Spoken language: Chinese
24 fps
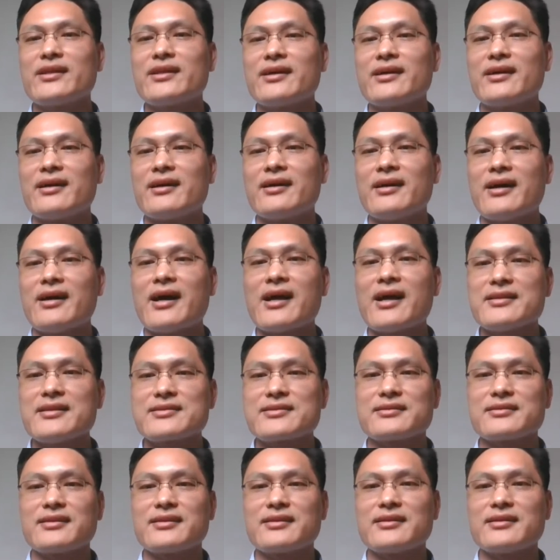道德、
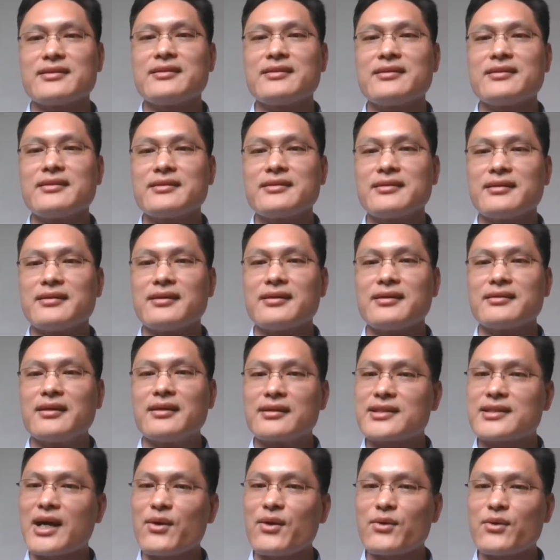法律、组
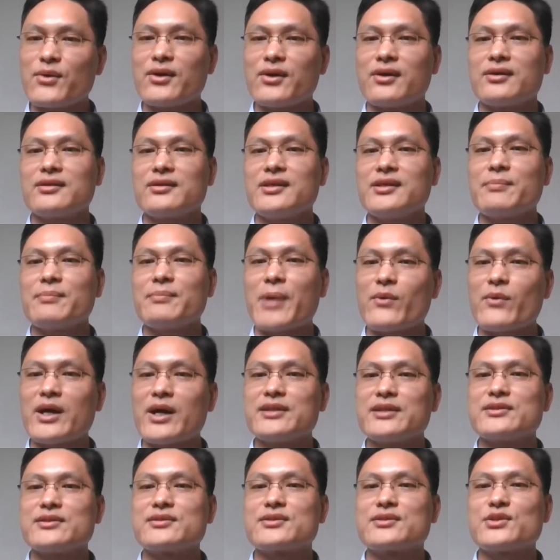织等等
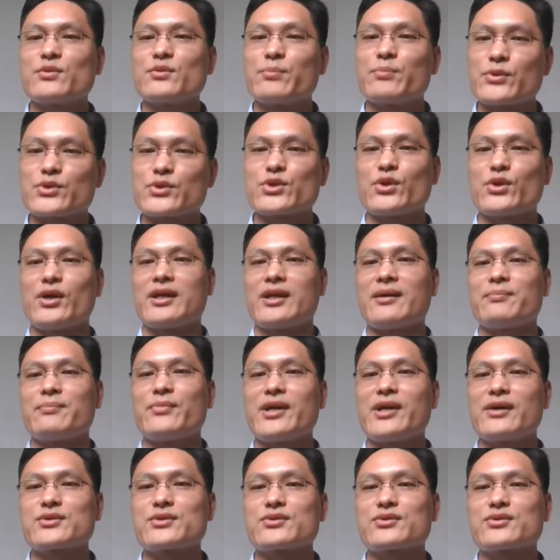一切必须
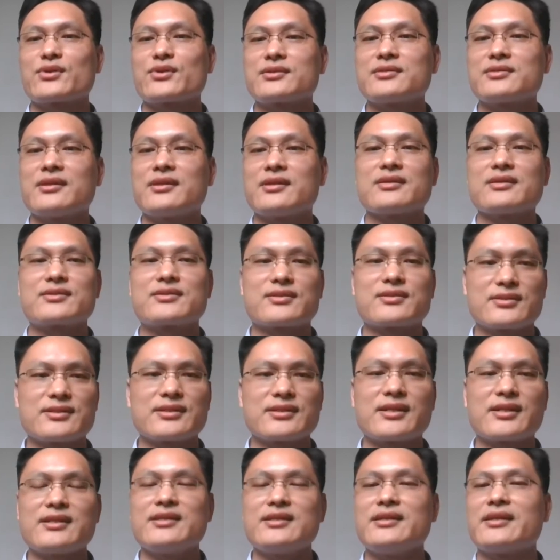依靠故事获
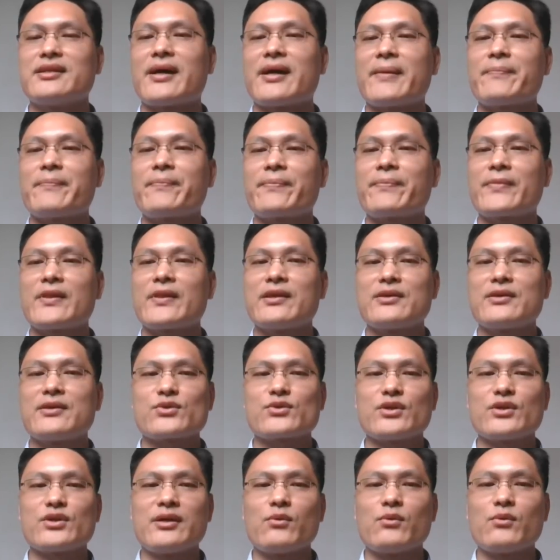得的力量，
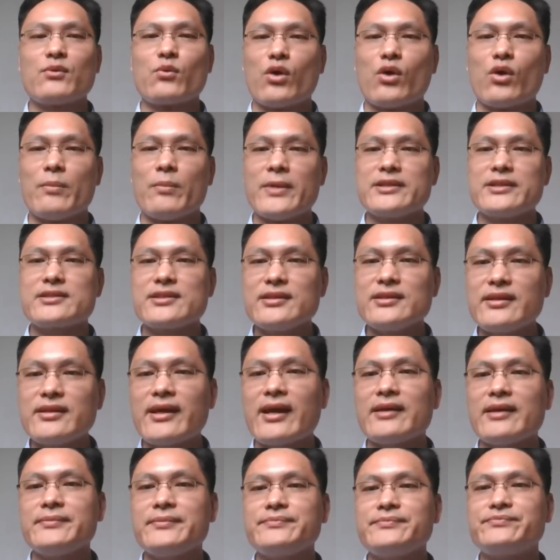也就是赫拉利所
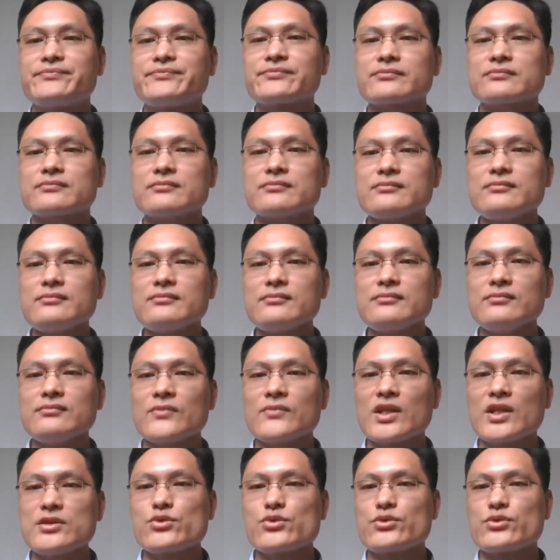说的“我们的
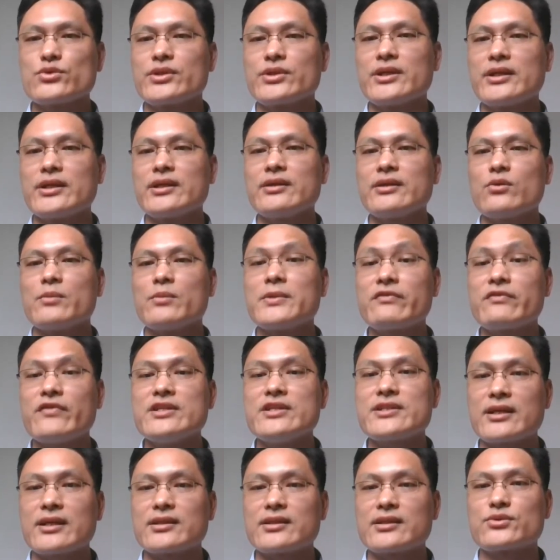智人祖先
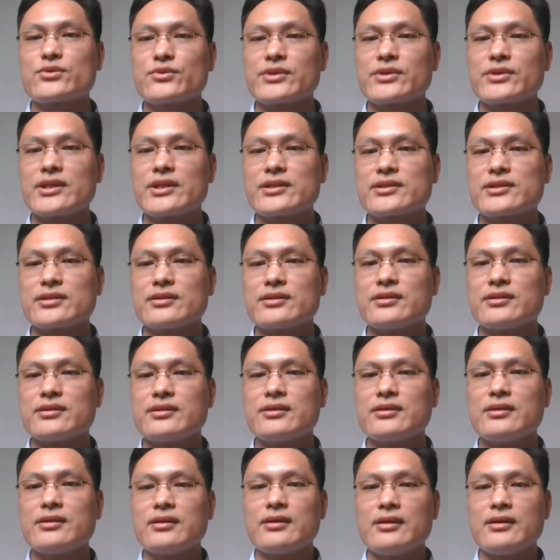干掉尼安德特
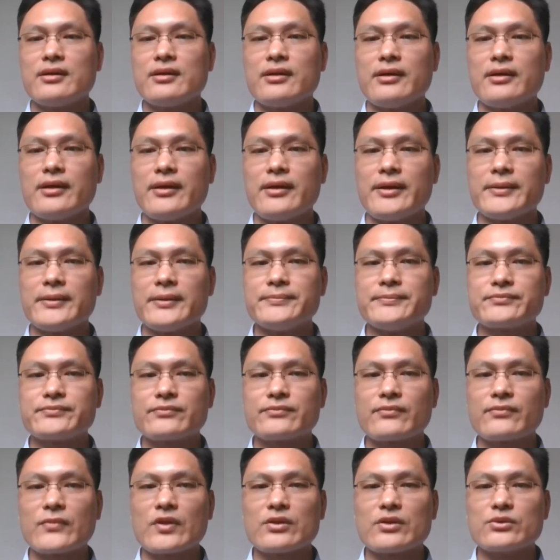人的那种力
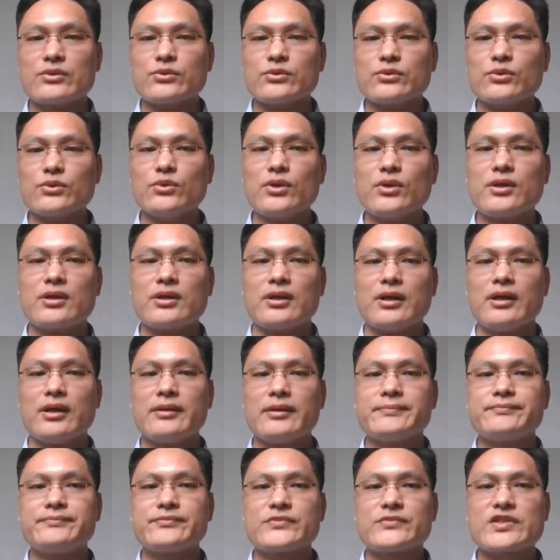量”，都将烟
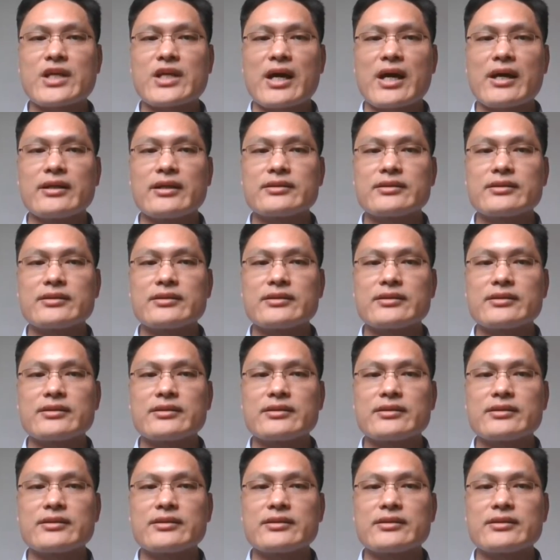消云散。